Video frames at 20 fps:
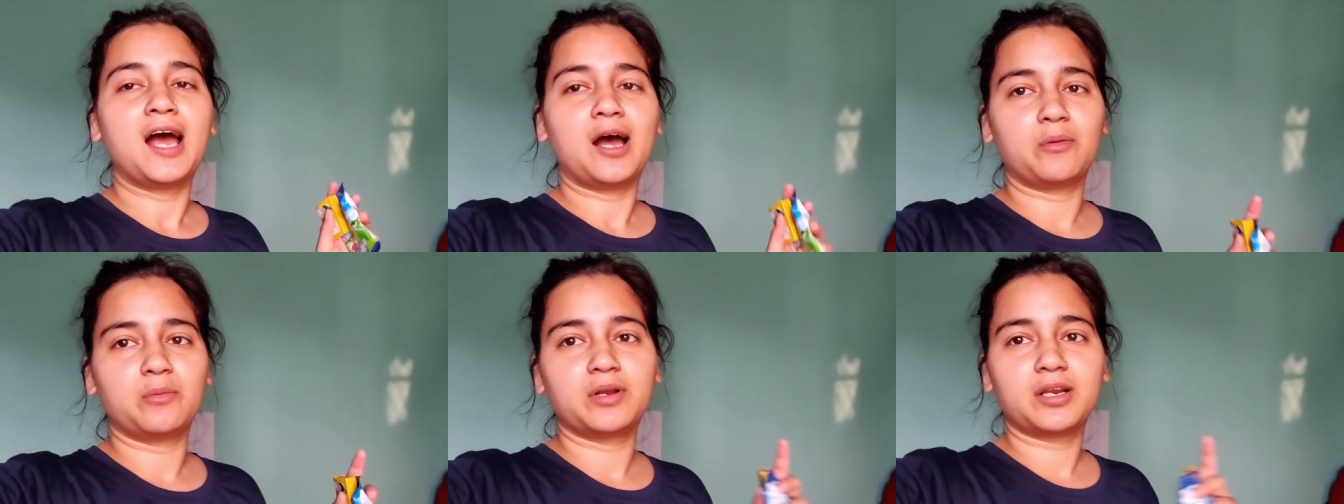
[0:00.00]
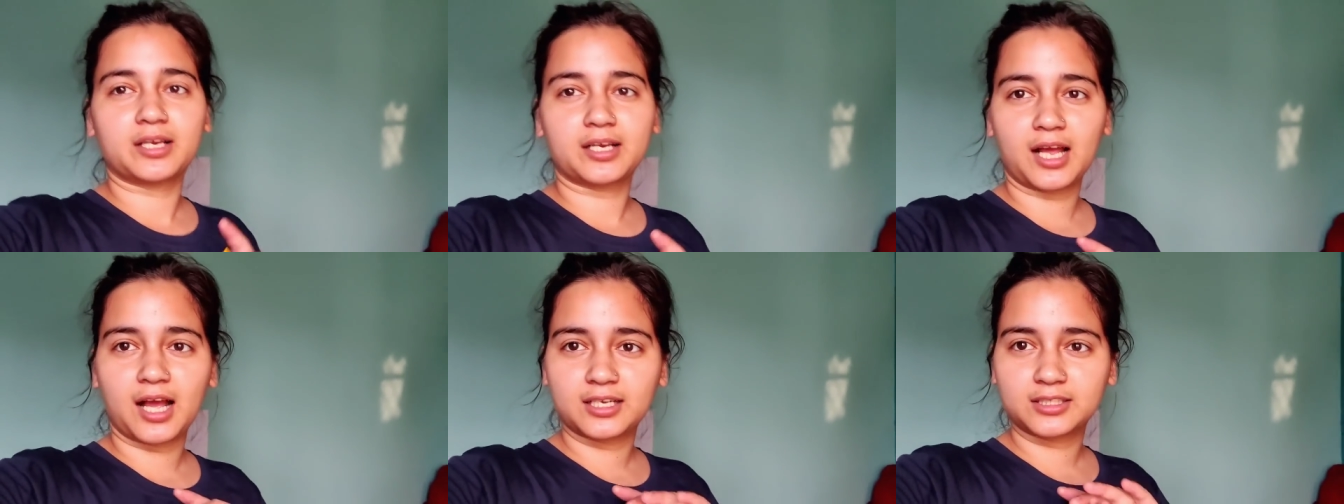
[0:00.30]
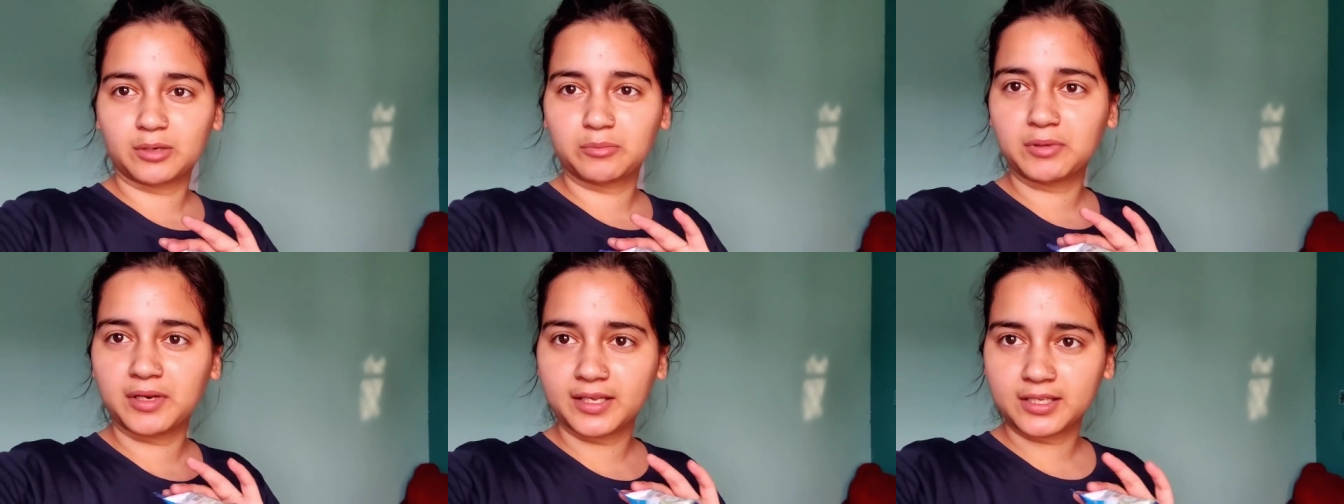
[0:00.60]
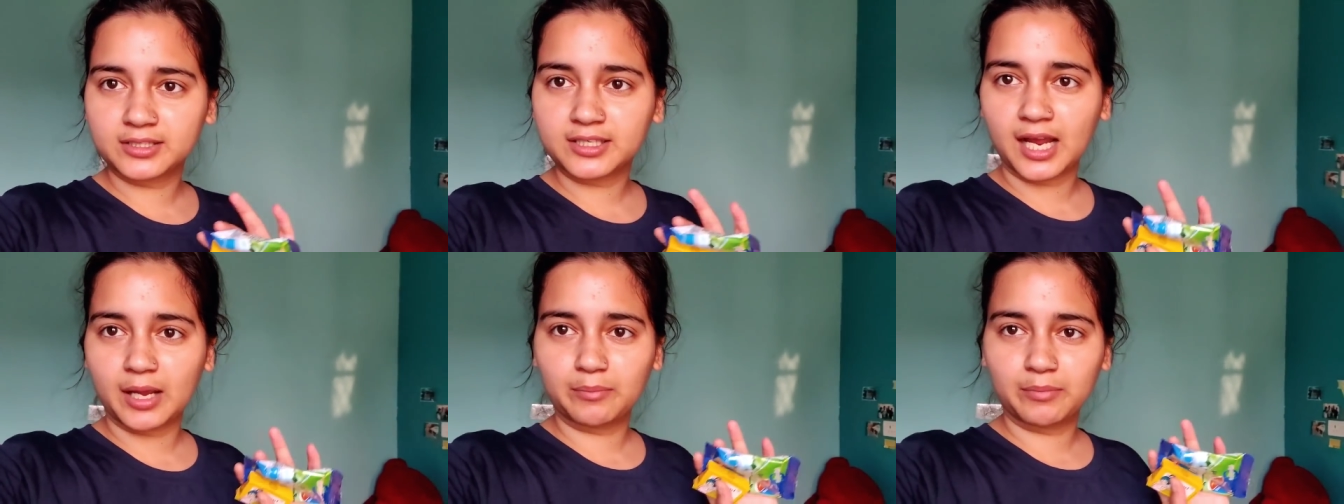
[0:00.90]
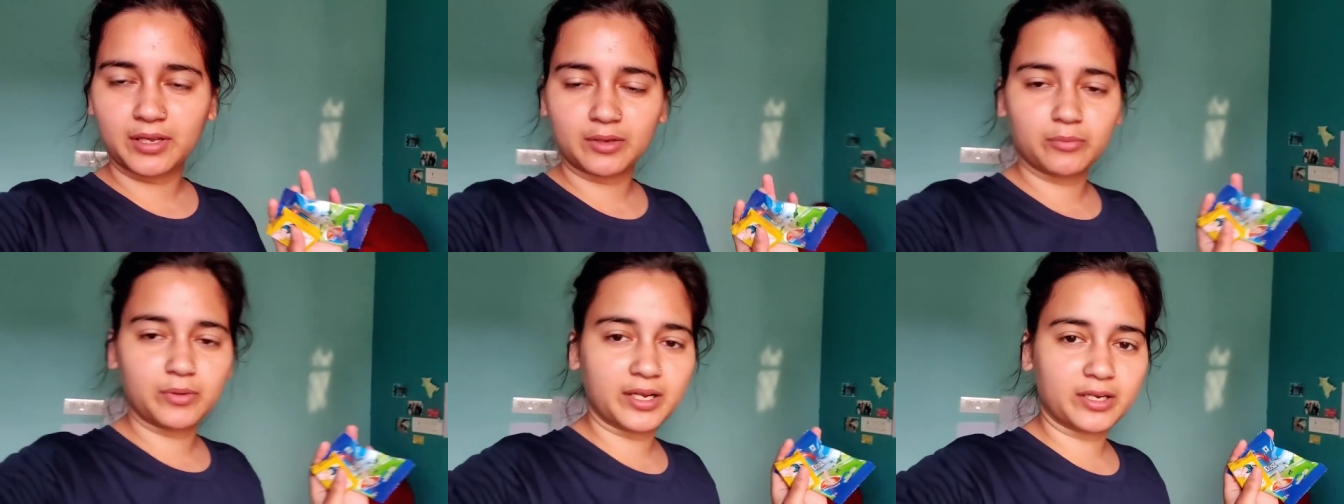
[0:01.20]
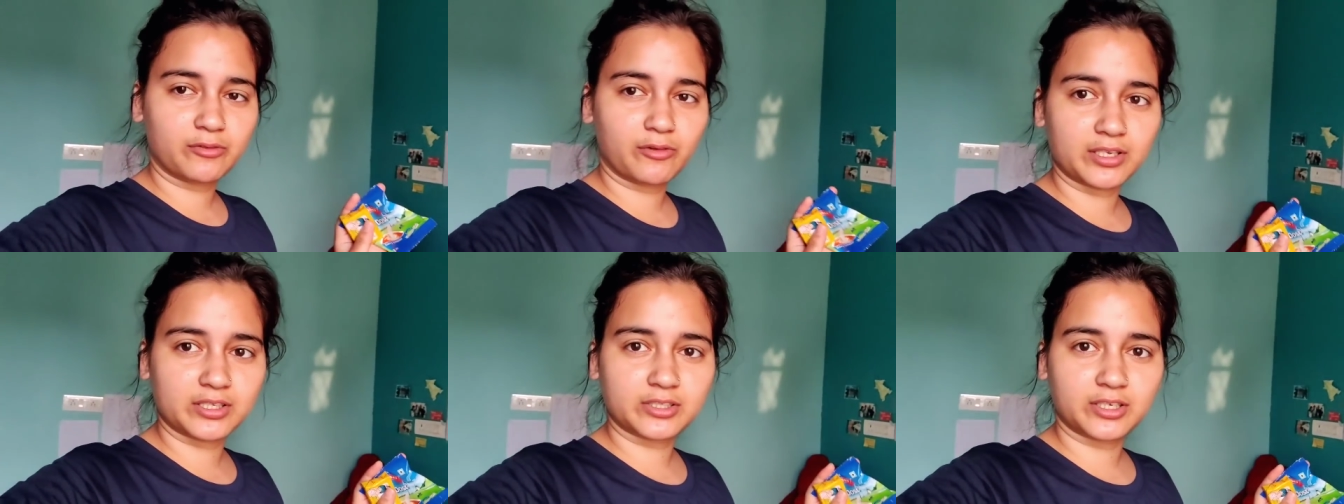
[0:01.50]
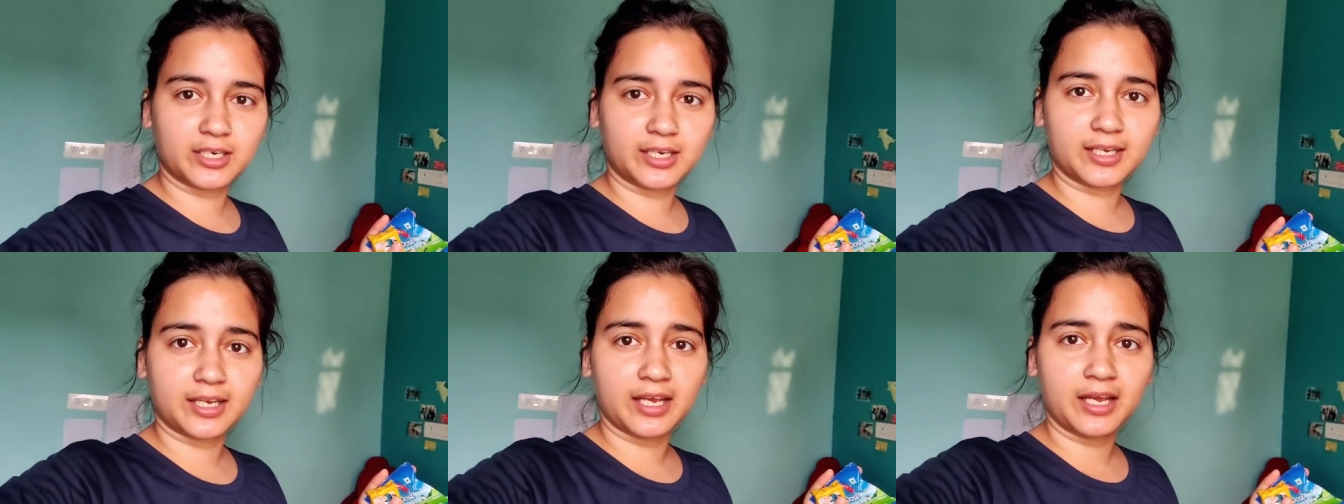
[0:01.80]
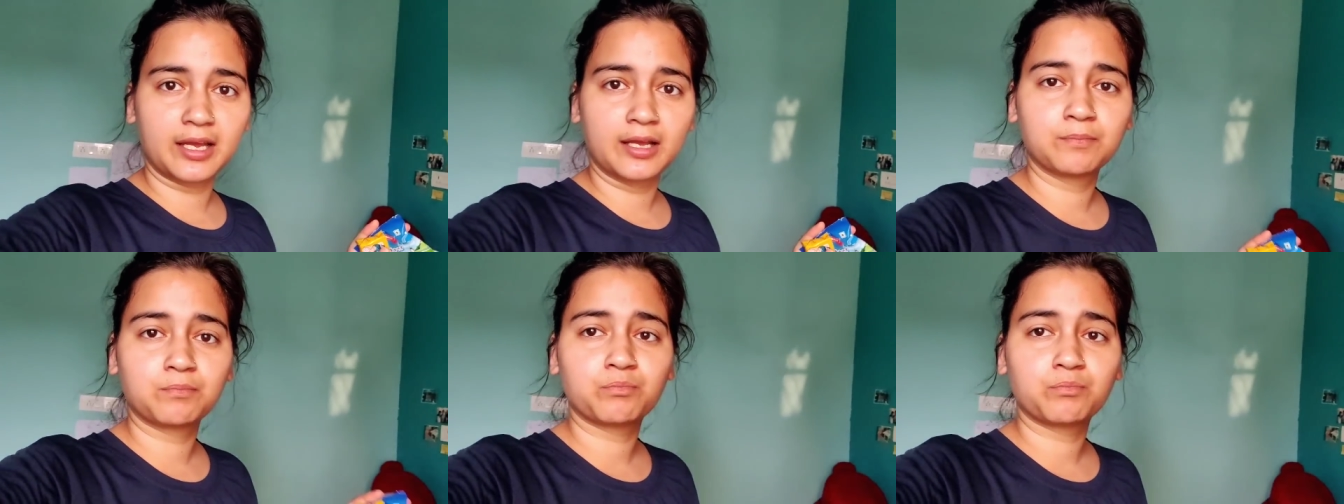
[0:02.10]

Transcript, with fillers: हमें लग रहा है आज हम लंच टाइम पे ही ब्रेकफास्ट करेंगे